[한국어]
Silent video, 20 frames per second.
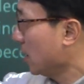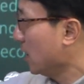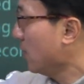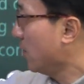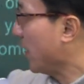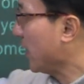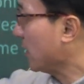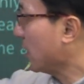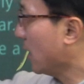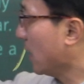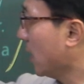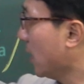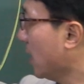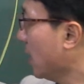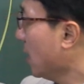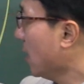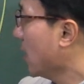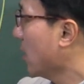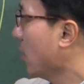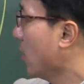이
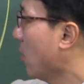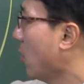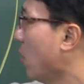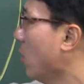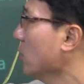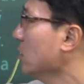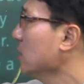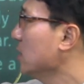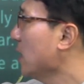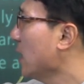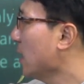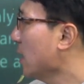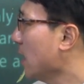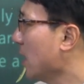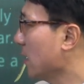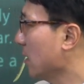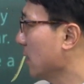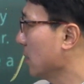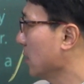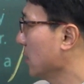바다가
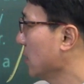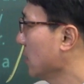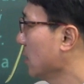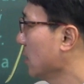언젠가는